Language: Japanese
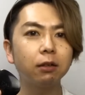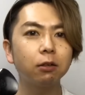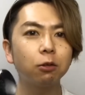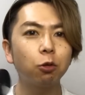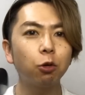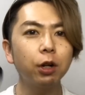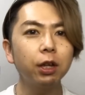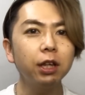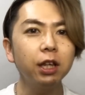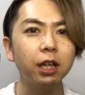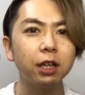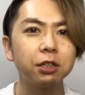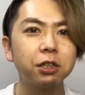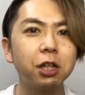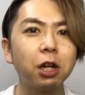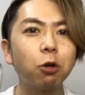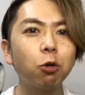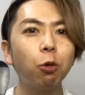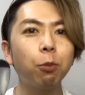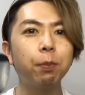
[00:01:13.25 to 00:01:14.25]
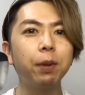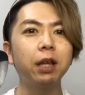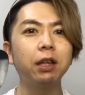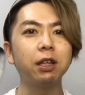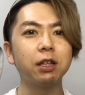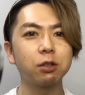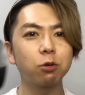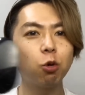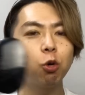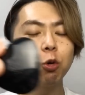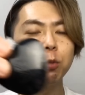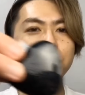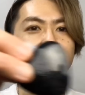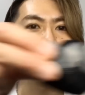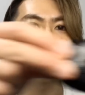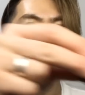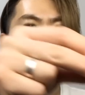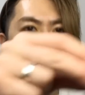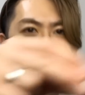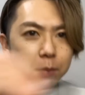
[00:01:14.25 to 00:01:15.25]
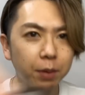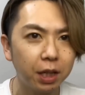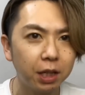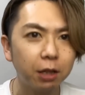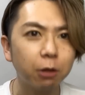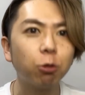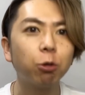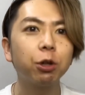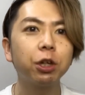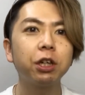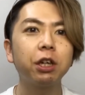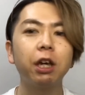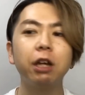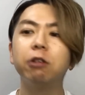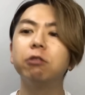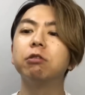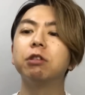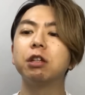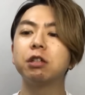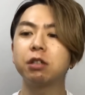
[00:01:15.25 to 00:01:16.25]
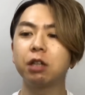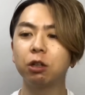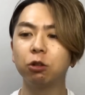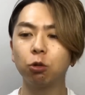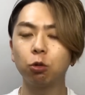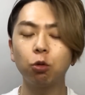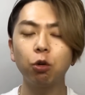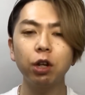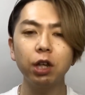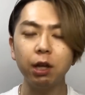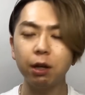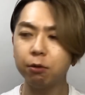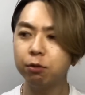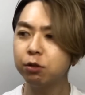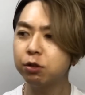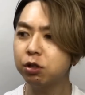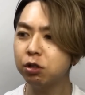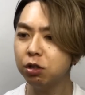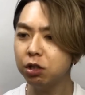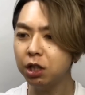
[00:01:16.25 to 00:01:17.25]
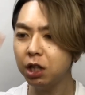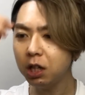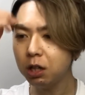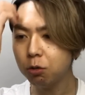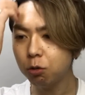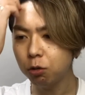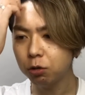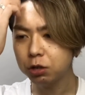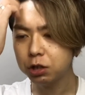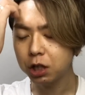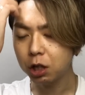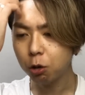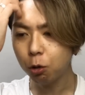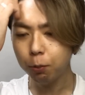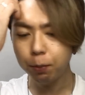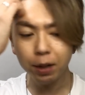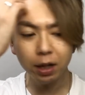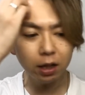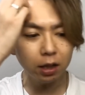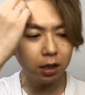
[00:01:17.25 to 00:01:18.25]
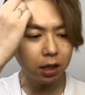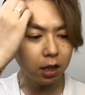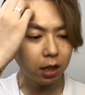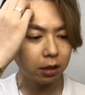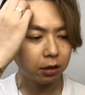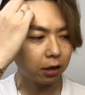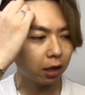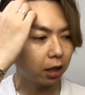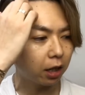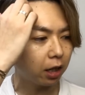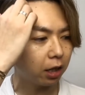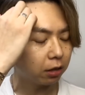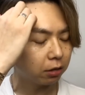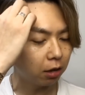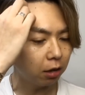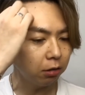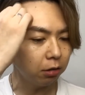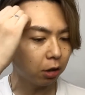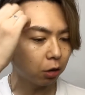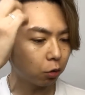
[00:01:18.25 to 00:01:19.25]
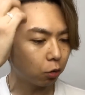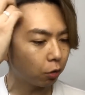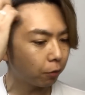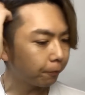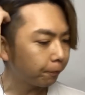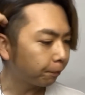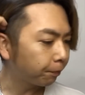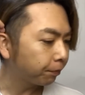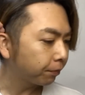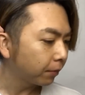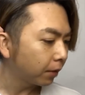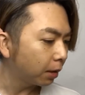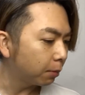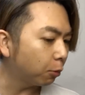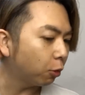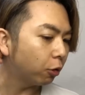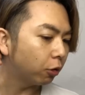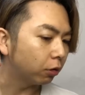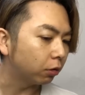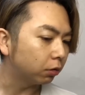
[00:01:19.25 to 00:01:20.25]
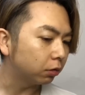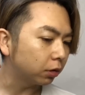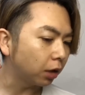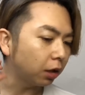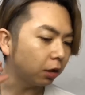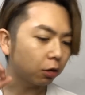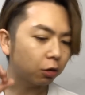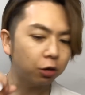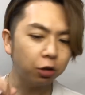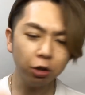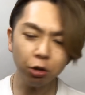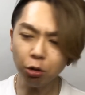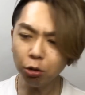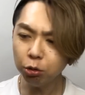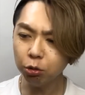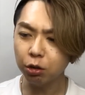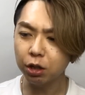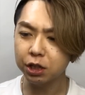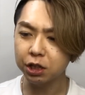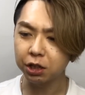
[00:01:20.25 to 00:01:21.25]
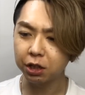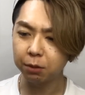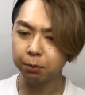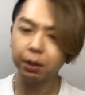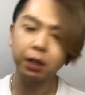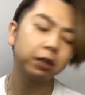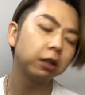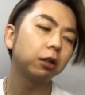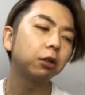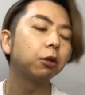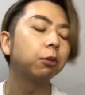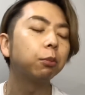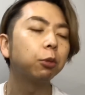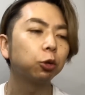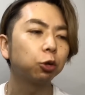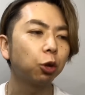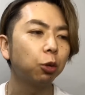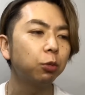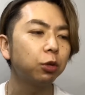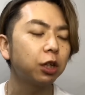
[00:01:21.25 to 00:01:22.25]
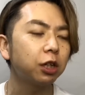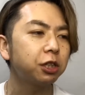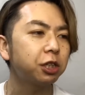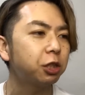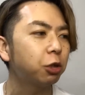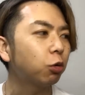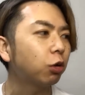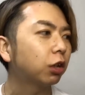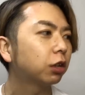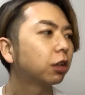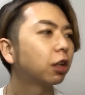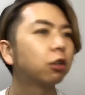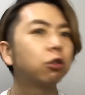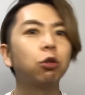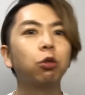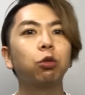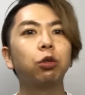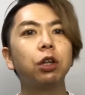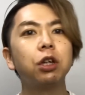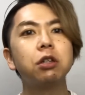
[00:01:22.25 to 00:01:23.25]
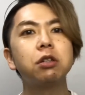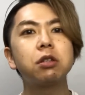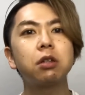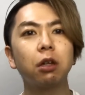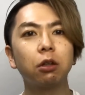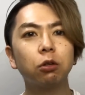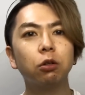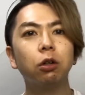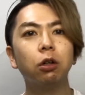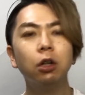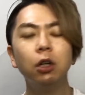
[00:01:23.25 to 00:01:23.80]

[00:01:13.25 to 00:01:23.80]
これね、チャコペンなんで、こう見えてビーってこう引けるんですけど、これね、普通にこう、チャコペンがなかったら、なんだろう、もう、なんだ、黒とかじゃない、まあ、なんだろう、ボトムが白かったら黒でいいんですけど、